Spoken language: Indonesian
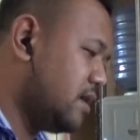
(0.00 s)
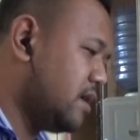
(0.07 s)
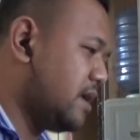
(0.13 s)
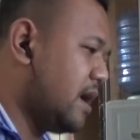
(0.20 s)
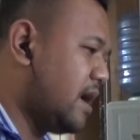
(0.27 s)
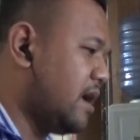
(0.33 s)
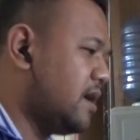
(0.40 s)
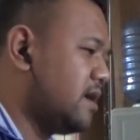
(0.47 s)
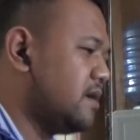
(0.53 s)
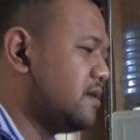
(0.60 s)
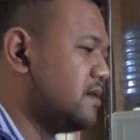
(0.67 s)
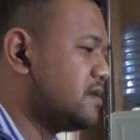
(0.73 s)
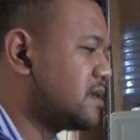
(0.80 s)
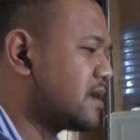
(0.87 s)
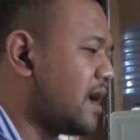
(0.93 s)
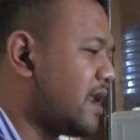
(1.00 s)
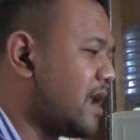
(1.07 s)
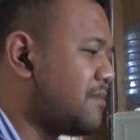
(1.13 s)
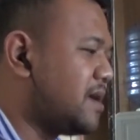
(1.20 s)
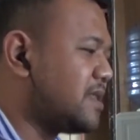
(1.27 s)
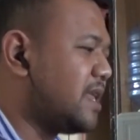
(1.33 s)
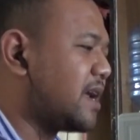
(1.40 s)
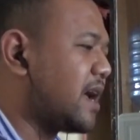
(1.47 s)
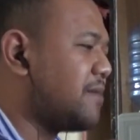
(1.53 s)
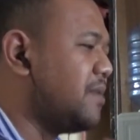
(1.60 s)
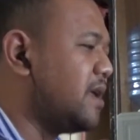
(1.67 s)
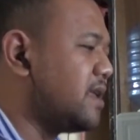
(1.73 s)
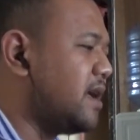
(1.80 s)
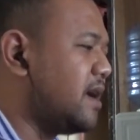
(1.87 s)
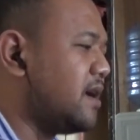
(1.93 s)
Ya, sekarang matikan
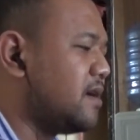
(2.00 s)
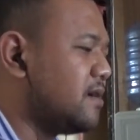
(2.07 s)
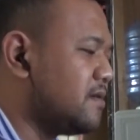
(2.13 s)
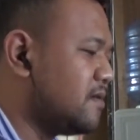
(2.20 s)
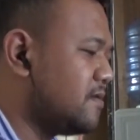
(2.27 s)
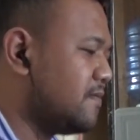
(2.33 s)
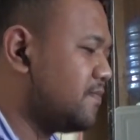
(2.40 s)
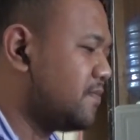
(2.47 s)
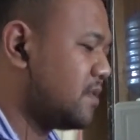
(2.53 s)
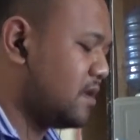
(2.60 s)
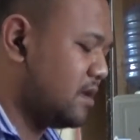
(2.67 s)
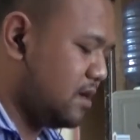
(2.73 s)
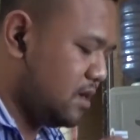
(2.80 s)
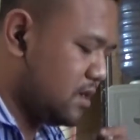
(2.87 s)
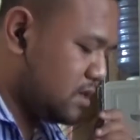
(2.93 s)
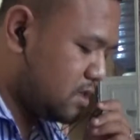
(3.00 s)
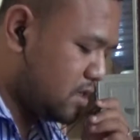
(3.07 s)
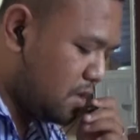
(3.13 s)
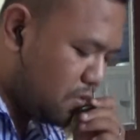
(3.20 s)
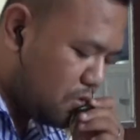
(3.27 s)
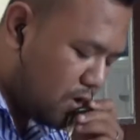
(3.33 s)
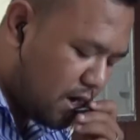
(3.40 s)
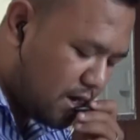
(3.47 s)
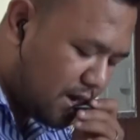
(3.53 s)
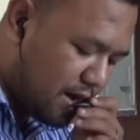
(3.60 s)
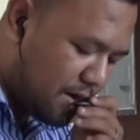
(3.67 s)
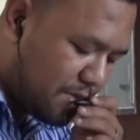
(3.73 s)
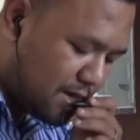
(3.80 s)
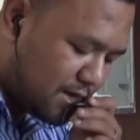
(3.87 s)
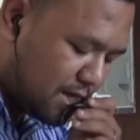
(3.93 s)
mic
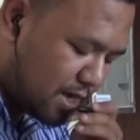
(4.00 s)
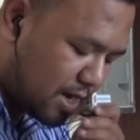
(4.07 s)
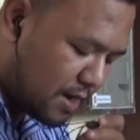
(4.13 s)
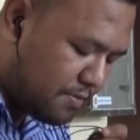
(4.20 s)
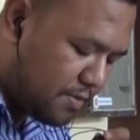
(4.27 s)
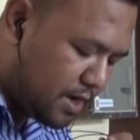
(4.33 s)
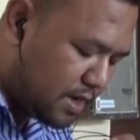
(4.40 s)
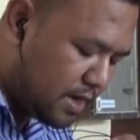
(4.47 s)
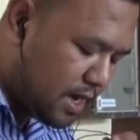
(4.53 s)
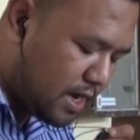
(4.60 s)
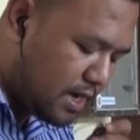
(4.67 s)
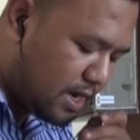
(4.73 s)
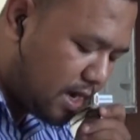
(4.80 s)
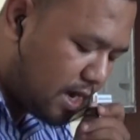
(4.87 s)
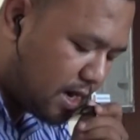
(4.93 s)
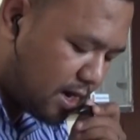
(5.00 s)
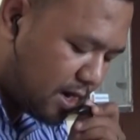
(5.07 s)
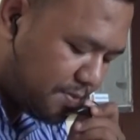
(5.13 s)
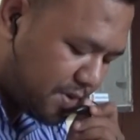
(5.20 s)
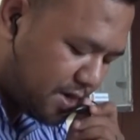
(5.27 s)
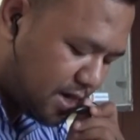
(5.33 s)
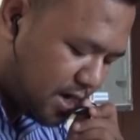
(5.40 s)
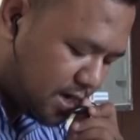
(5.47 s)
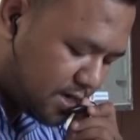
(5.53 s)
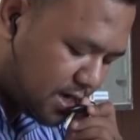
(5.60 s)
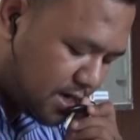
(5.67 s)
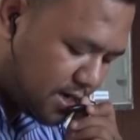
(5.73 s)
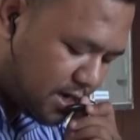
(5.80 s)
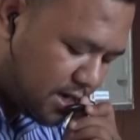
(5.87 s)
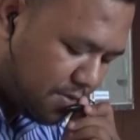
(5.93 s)
Semuanya matikan mic dengarkan
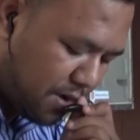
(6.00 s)
penjelasan dari